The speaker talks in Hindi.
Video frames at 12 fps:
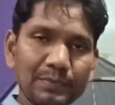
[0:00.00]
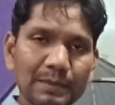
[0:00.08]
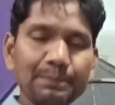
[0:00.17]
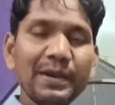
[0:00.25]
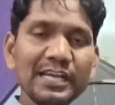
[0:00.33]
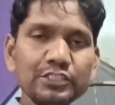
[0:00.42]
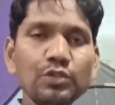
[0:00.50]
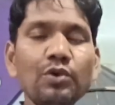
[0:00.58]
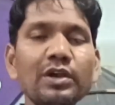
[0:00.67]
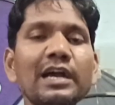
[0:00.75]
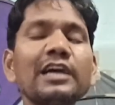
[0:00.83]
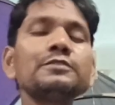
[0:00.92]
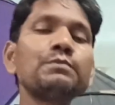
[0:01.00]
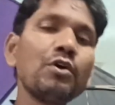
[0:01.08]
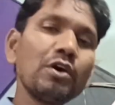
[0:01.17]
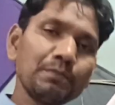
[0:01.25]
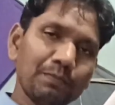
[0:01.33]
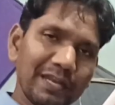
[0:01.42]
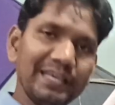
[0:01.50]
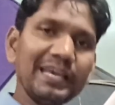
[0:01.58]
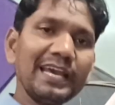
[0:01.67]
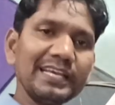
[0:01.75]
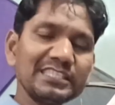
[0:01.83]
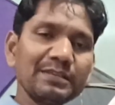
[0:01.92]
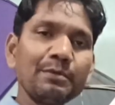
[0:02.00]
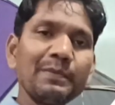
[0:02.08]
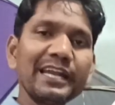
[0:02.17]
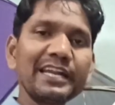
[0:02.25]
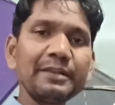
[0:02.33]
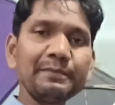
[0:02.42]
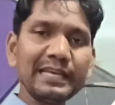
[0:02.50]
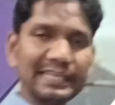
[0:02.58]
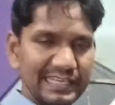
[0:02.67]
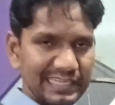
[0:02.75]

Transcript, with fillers: पाँच किलो का कागज बहुत बढ़िया है इस समय मार्केट में